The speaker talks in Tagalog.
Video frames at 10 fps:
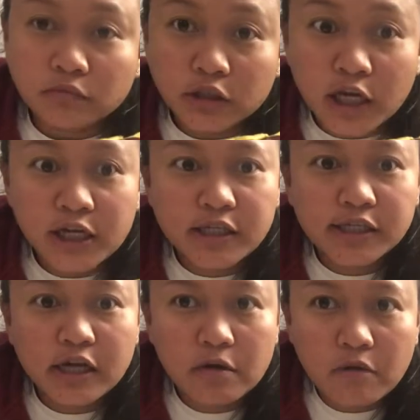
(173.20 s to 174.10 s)
Ano na
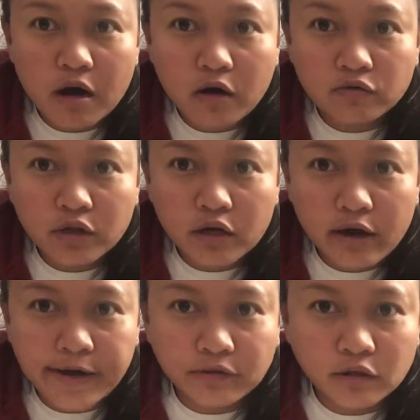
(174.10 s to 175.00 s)
sila mga under
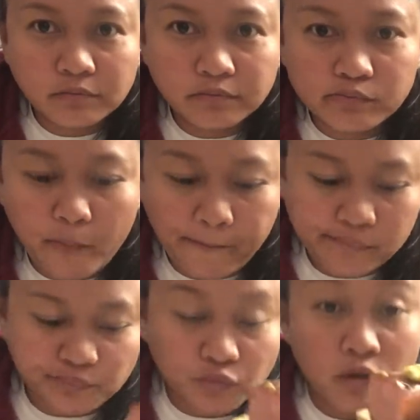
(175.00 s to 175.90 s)
item eh.
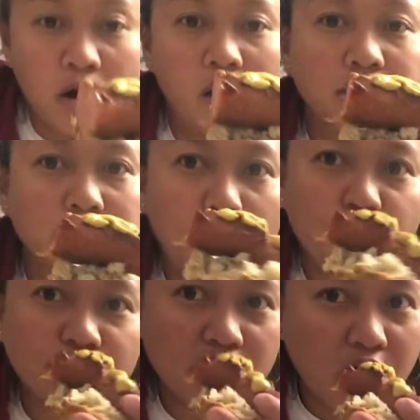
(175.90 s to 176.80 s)

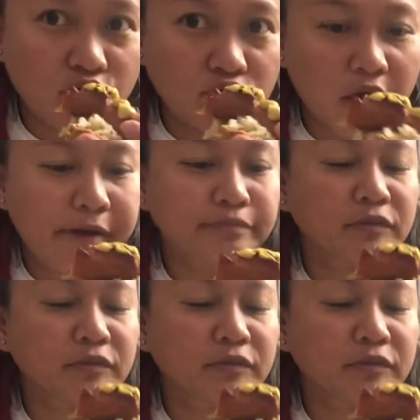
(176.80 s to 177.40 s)
Tapos eh, ganun lang.